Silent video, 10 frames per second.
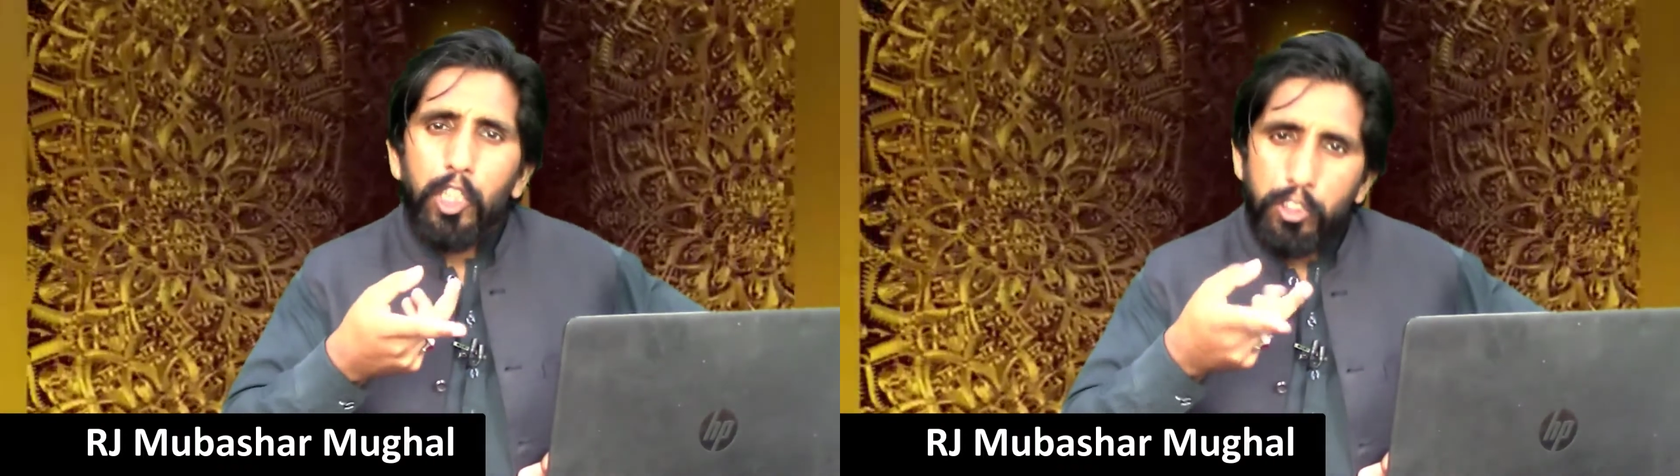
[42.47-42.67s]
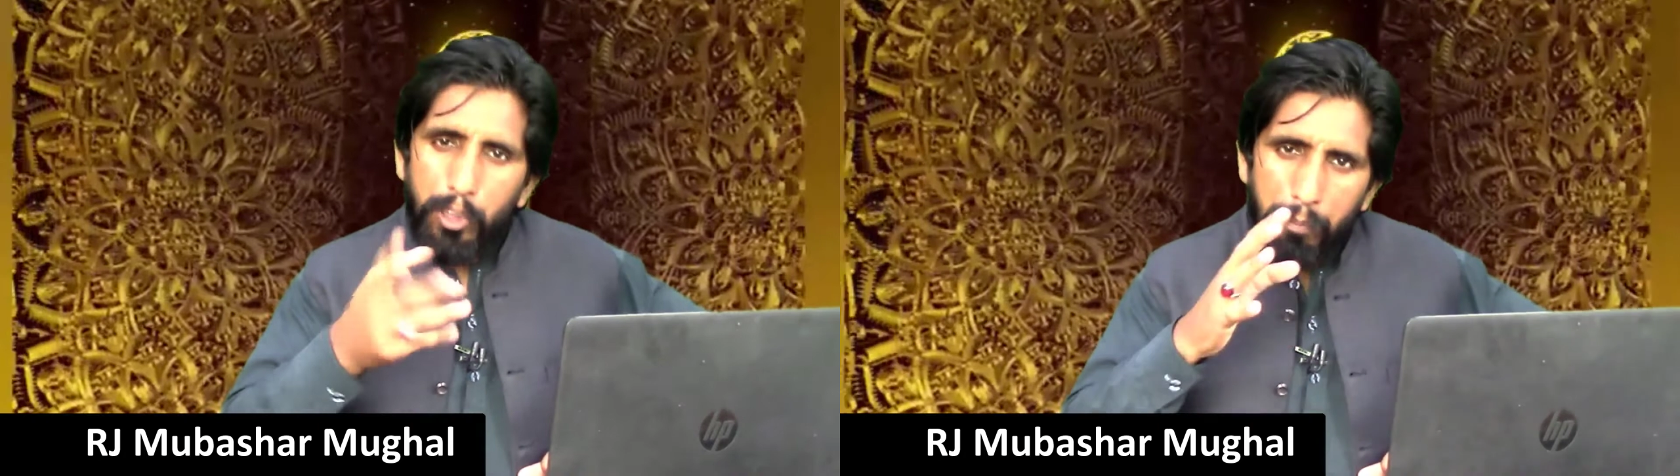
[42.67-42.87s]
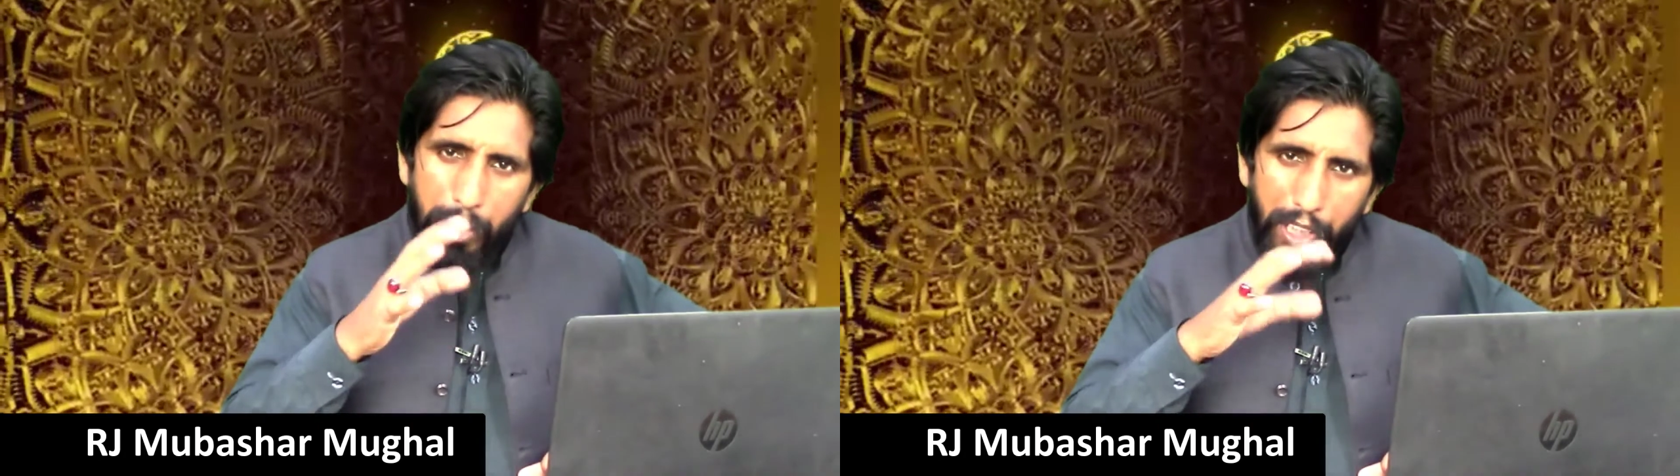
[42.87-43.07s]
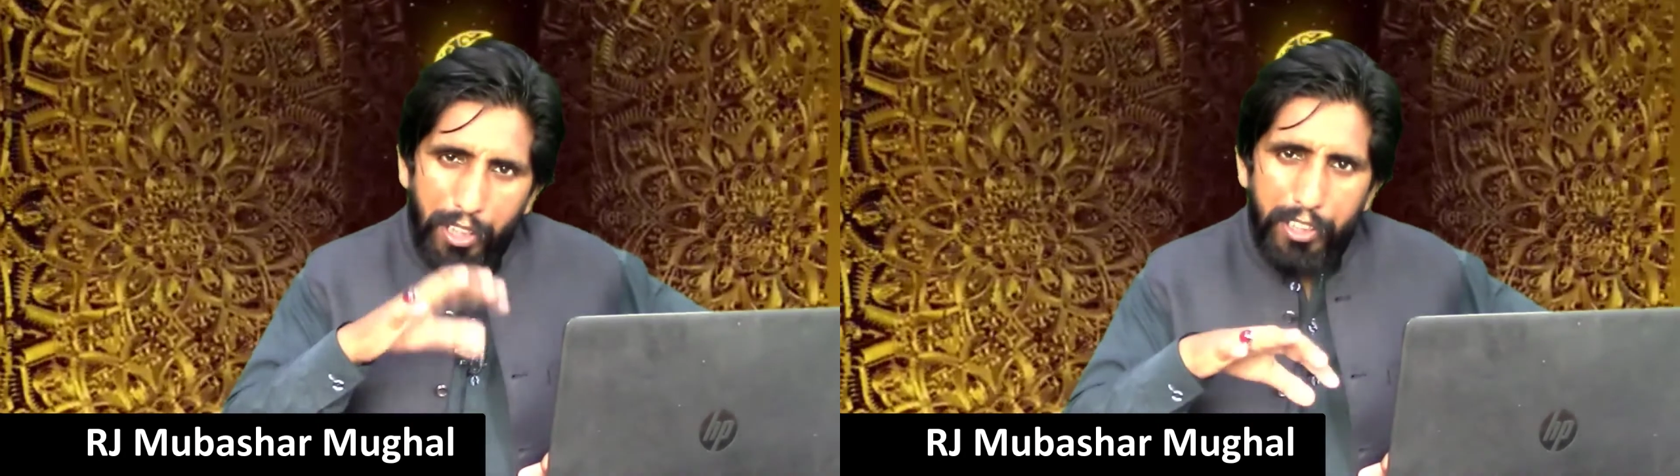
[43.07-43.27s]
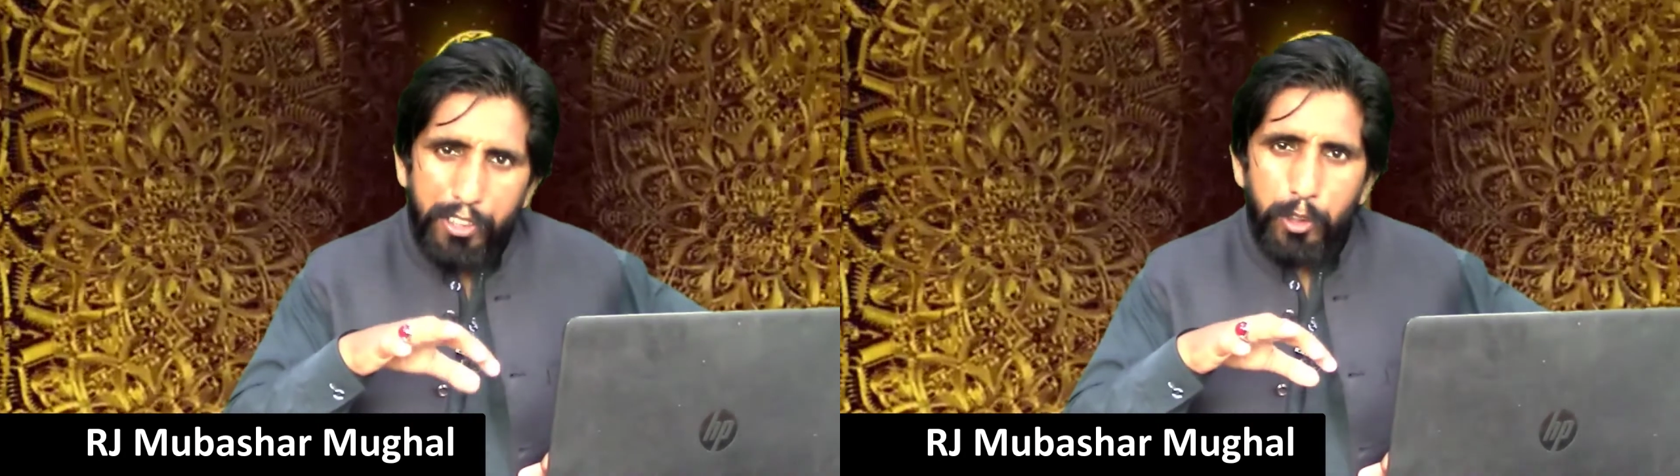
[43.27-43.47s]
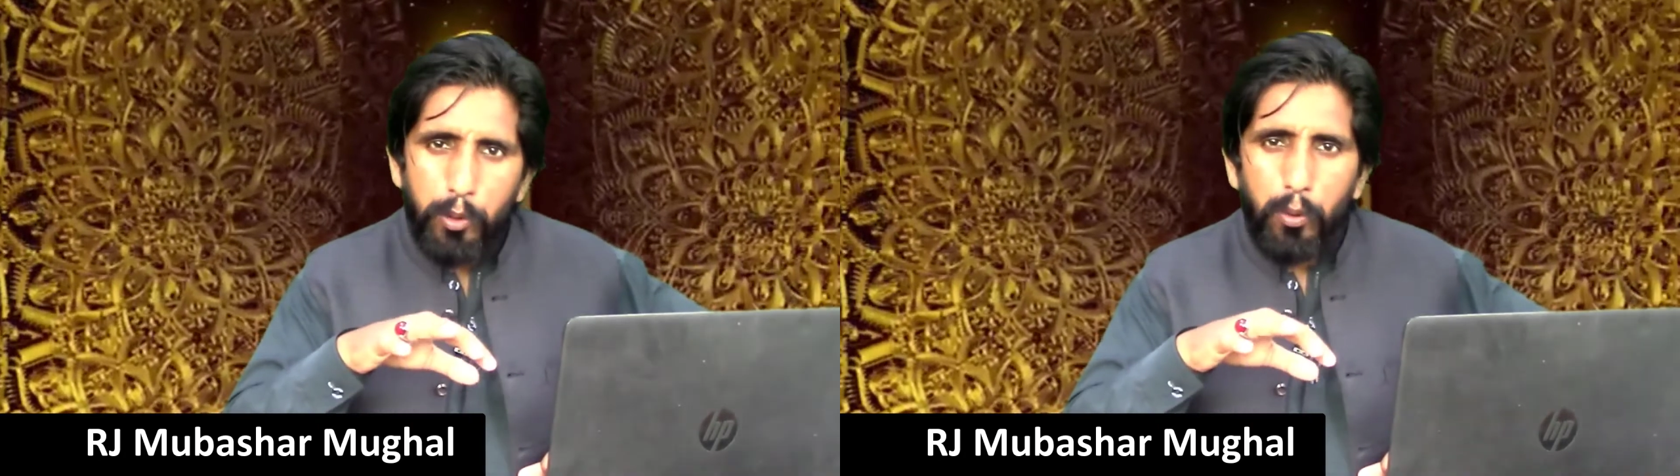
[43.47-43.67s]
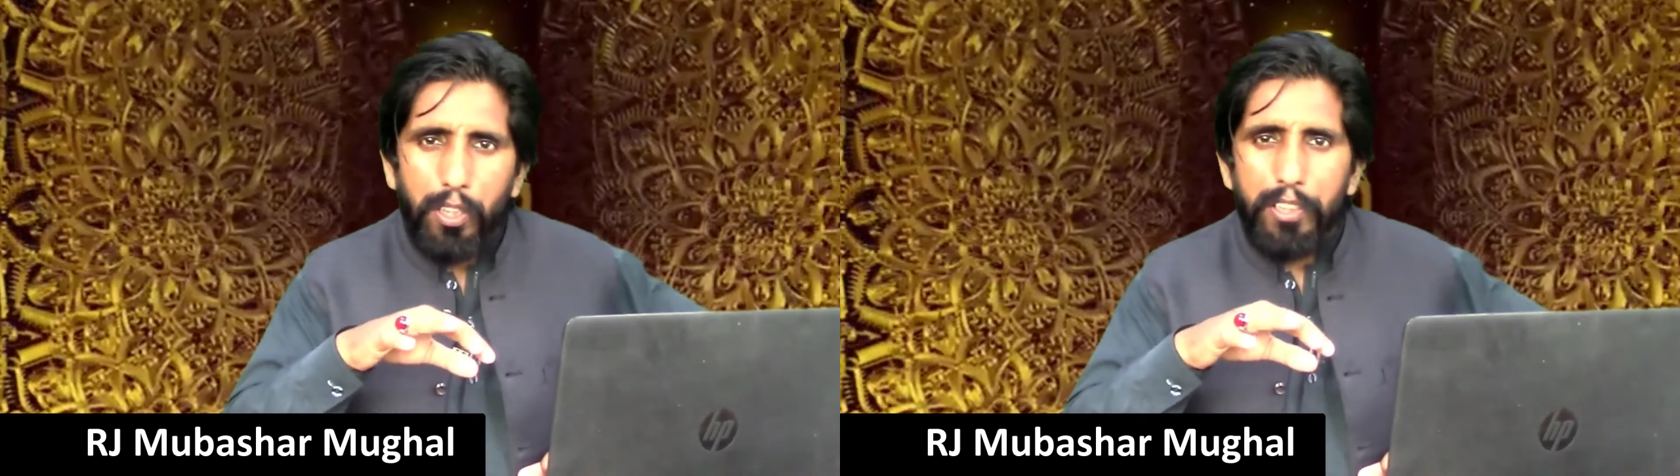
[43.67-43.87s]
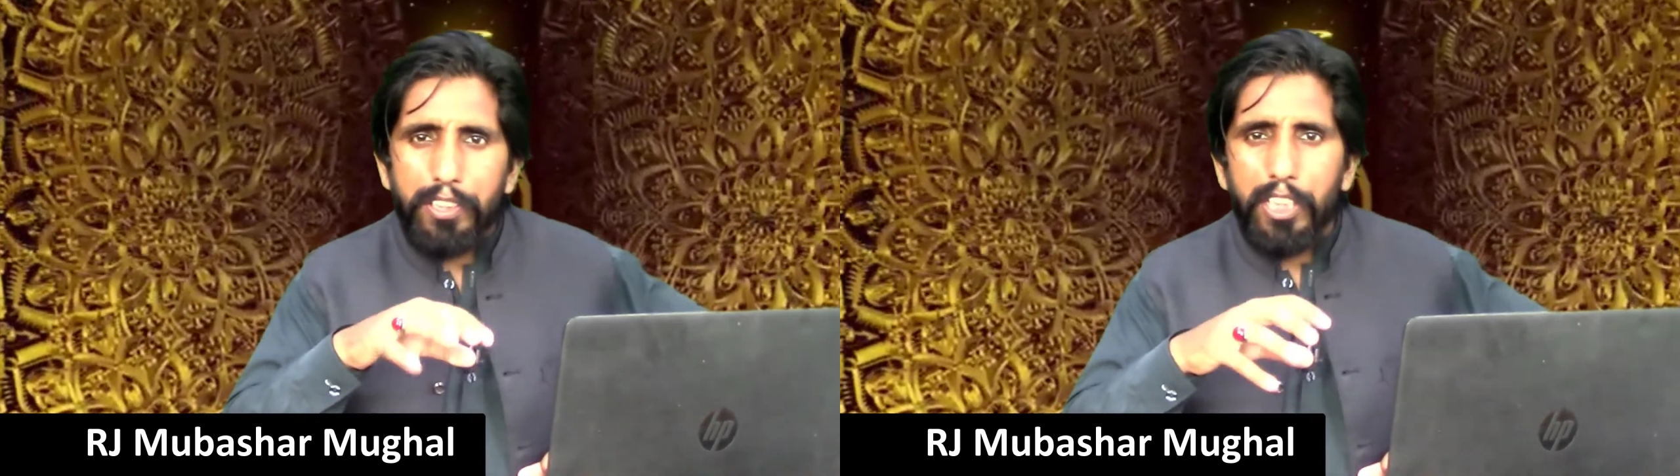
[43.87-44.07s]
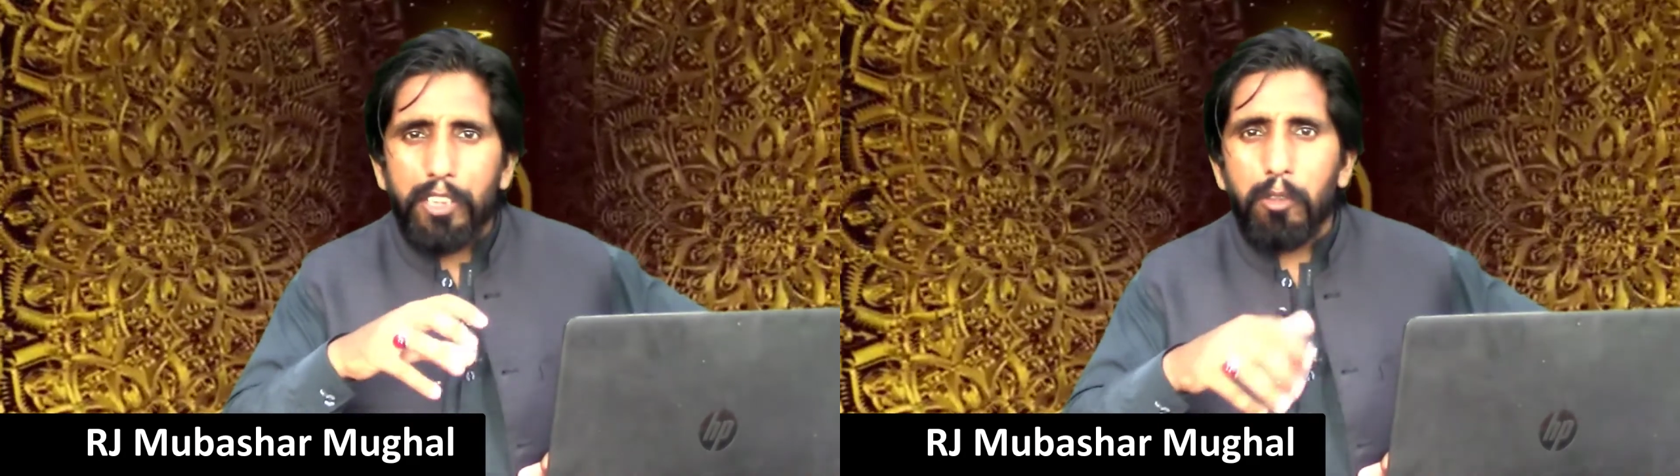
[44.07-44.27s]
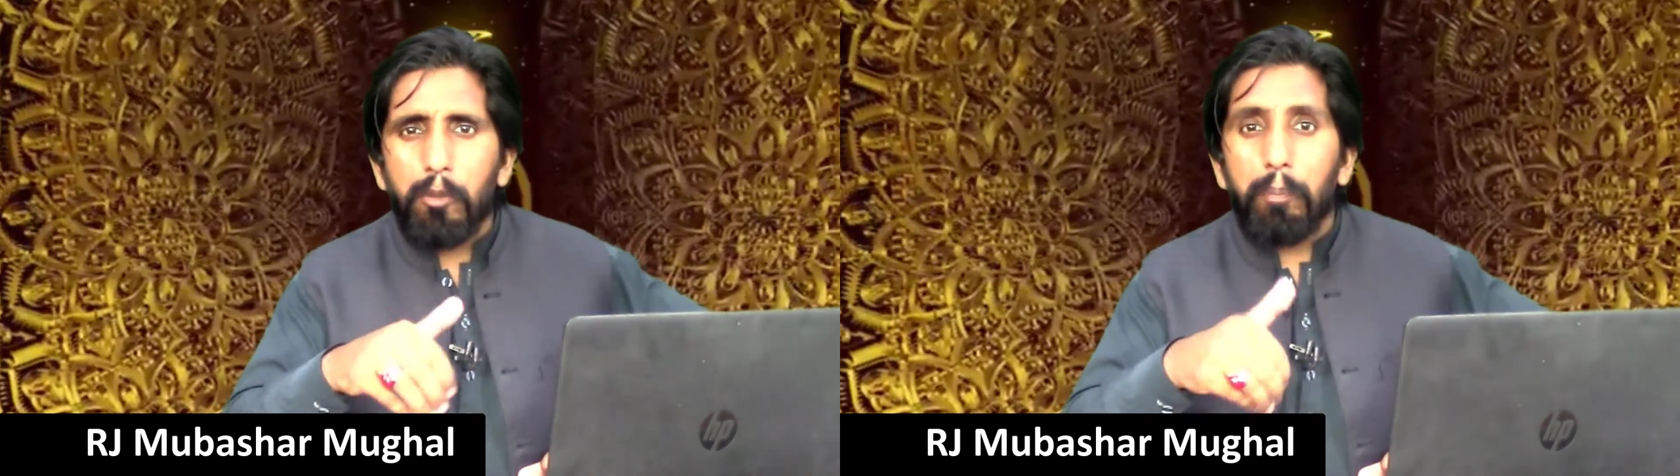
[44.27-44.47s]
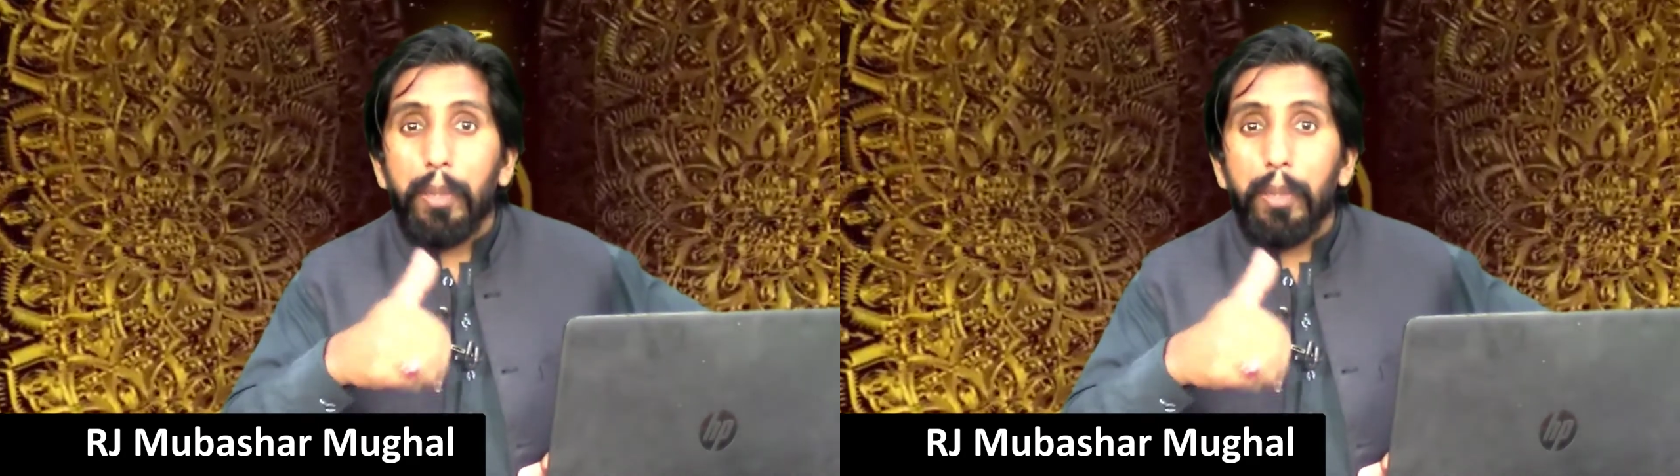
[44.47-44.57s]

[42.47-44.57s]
जब मैं अगले दिन शो करने जाता हूँ